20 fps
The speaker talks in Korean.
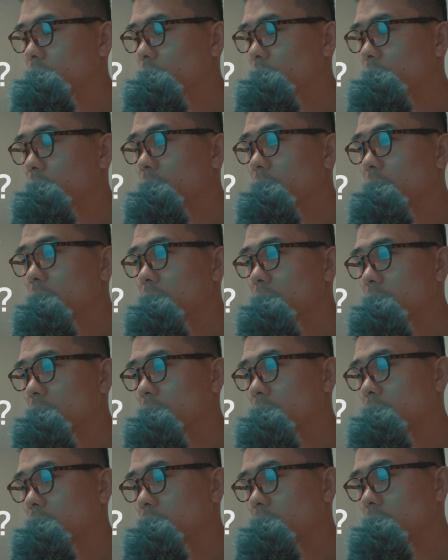조리개
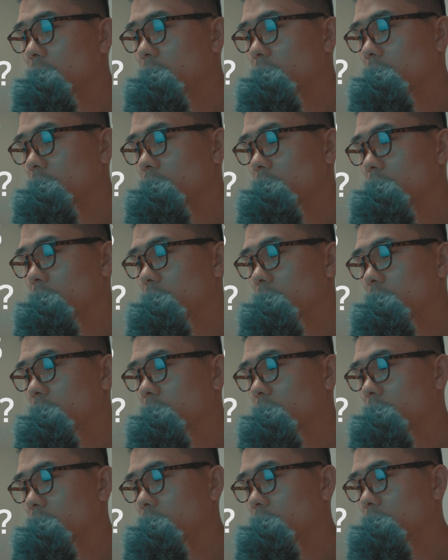4짜리가
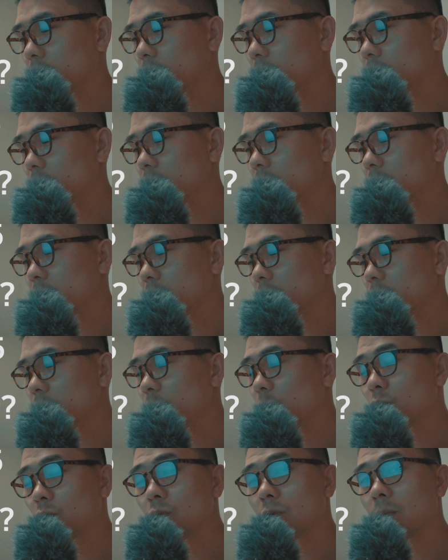그
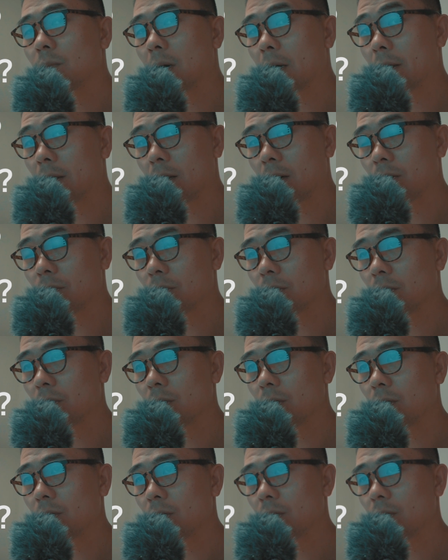2016년 말에
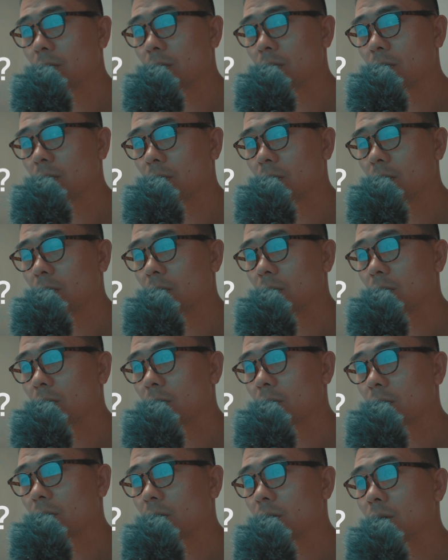나왔어요.
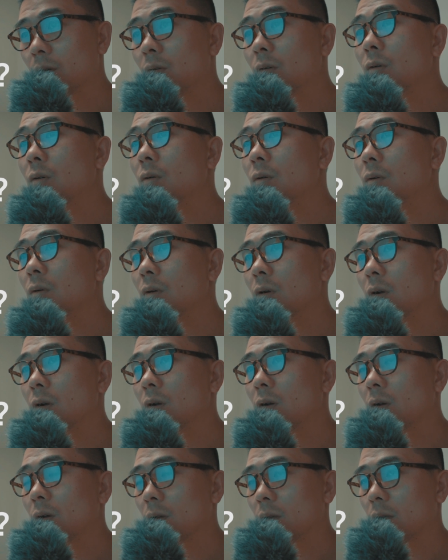그리고
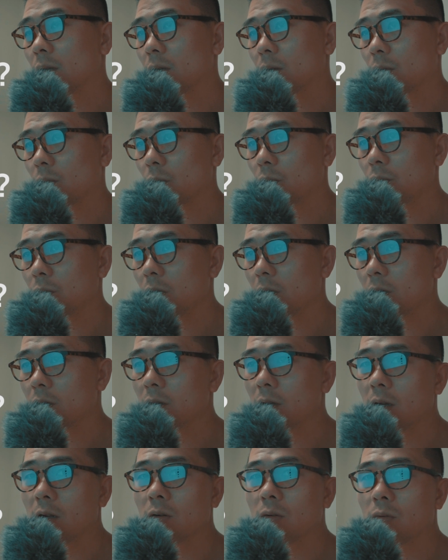소니의
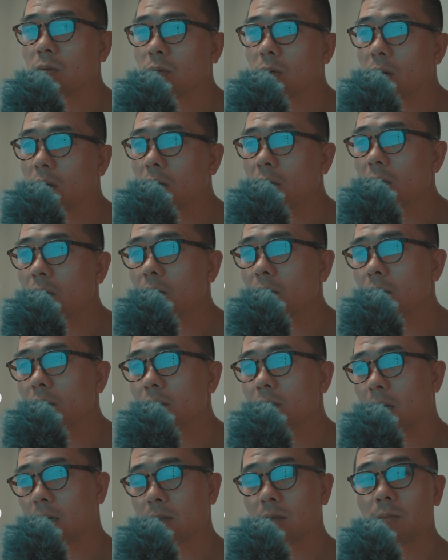24105가
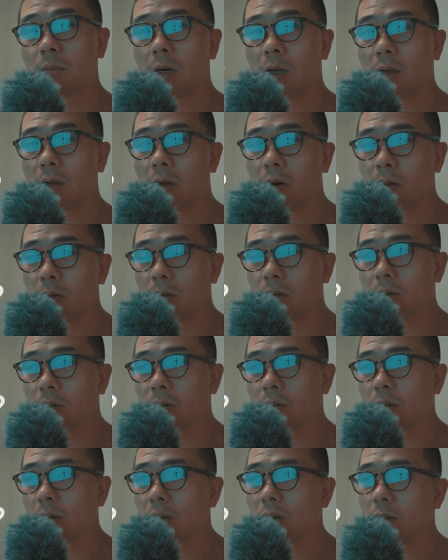작년 말에
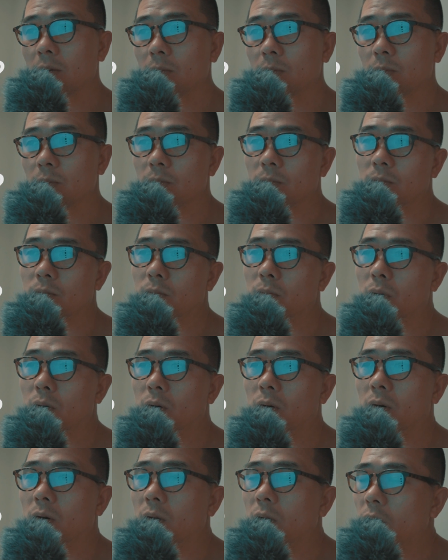나왔어요. 그러니까
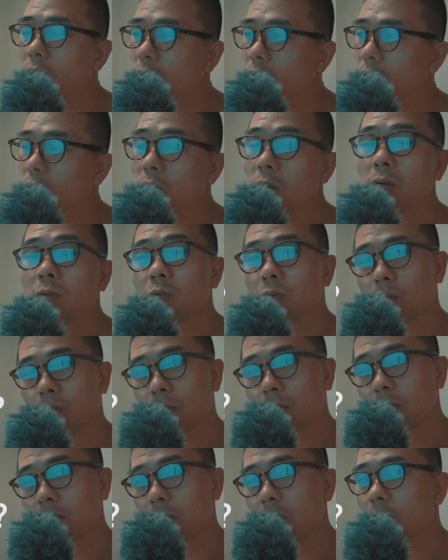뭐 1년
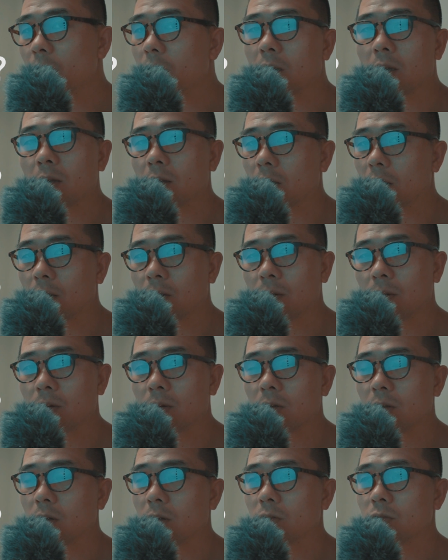조금 더 차이밖에 안 나요.
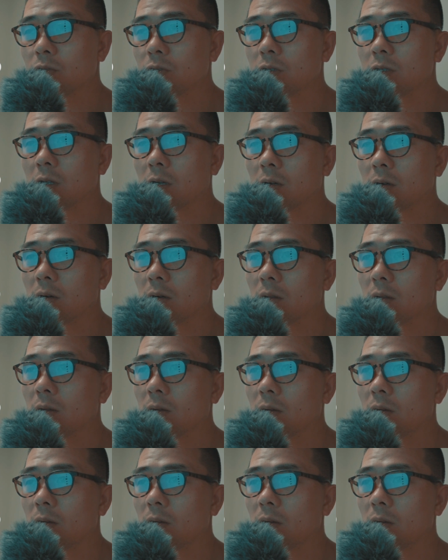출시된 건.